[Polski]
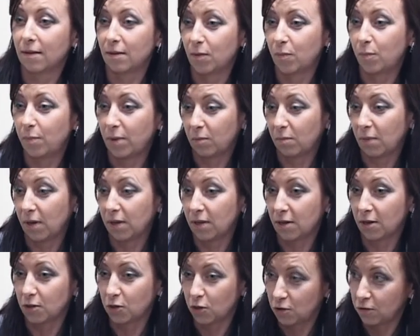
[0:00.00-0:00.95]
E, pan
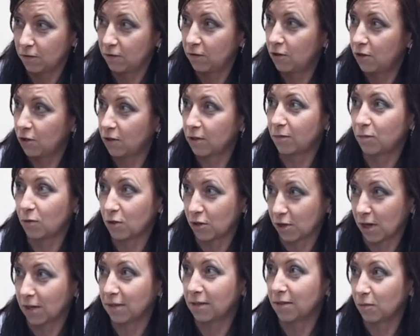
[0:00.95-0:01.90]
Magiera rzeczywiście jest
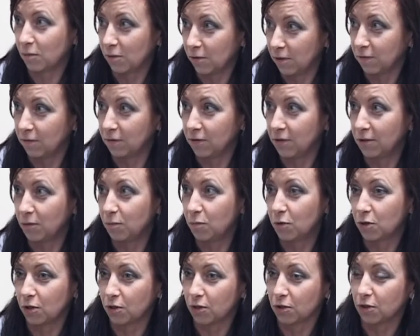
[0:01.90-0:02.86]
mieszkańcem Gliwic i
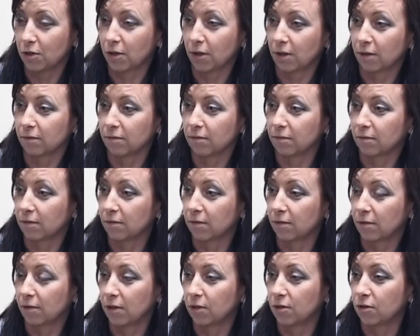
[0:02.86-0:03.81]
przyjeżdża e,
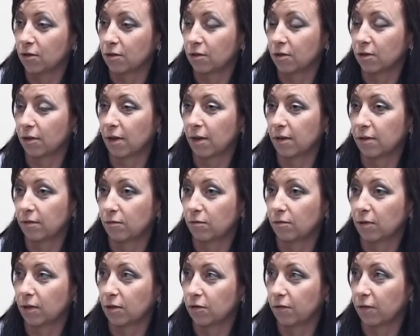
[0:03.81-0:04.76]
do Kędzierzyna,
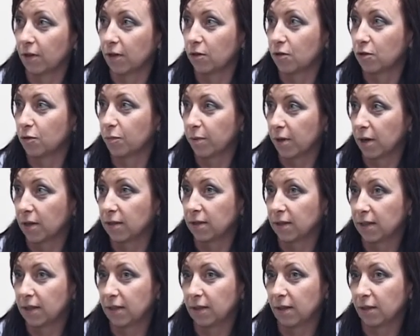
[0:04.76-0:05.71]
tutaj świadczy
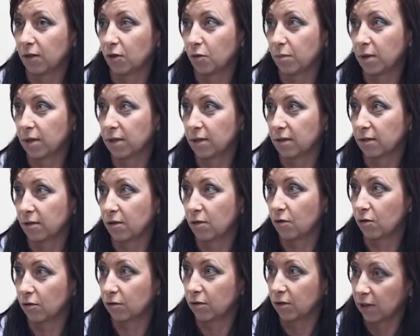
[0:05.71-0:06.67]
pracę, natomiast
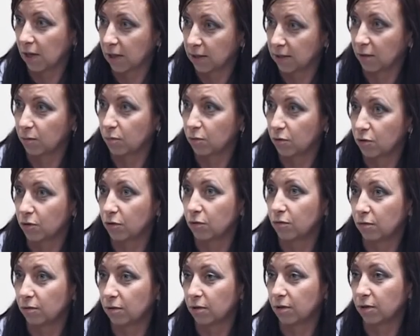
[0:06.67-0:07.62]
koordynacja
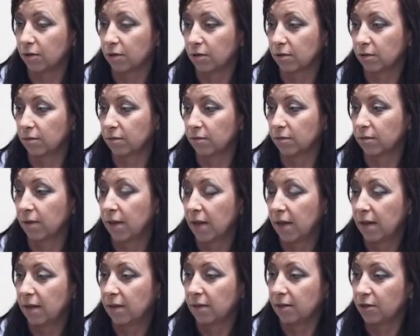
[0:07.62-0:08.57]
poszczególnych
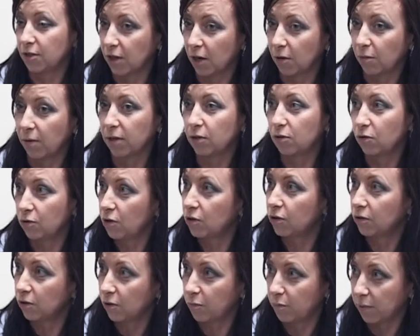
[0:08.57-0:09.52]
e, działań to
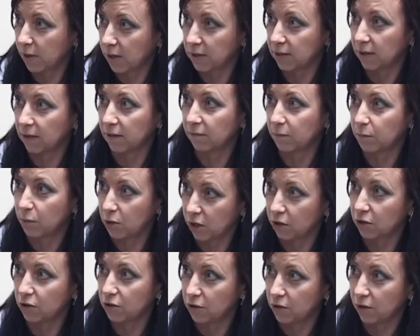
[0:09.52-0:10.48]
nie tylko praca
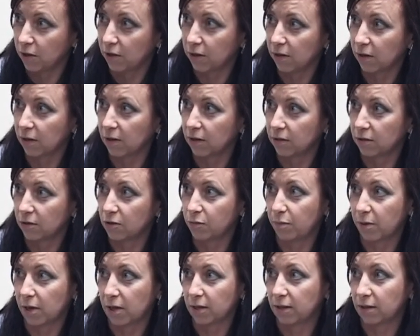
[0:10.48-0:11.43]
przed dzień, ale też
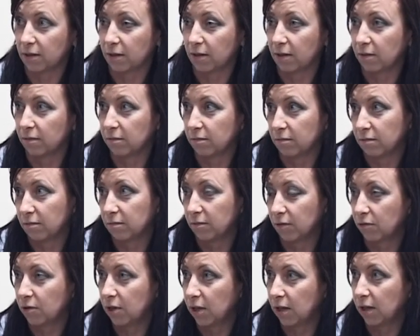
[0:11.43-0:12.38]
praca
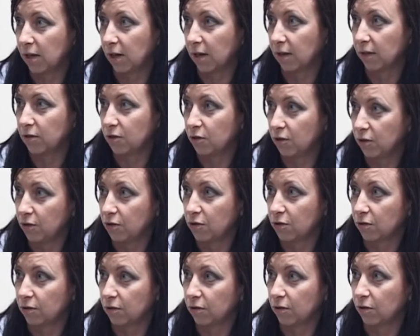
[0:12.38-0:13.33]
no, kilka dni
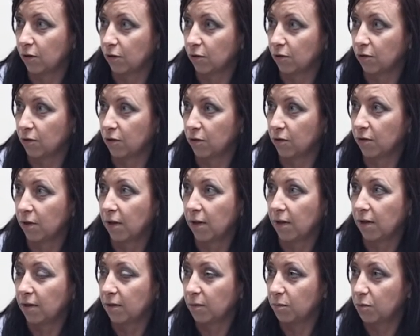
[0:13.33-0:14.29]
czy tygodni
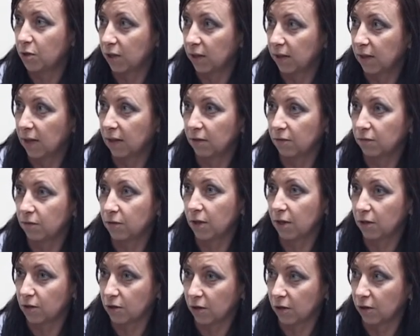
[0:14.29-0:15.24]
przed danym
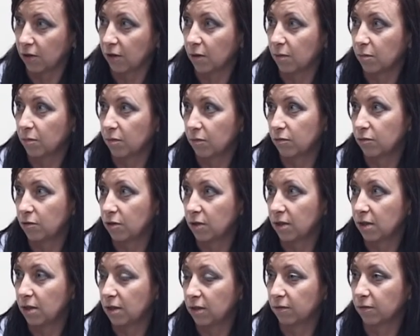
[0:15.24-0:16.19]
wydarzeniem,
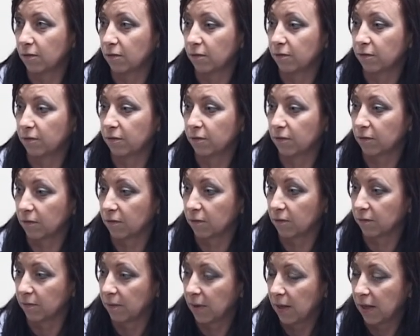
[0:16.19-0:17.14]
uczestnictwo w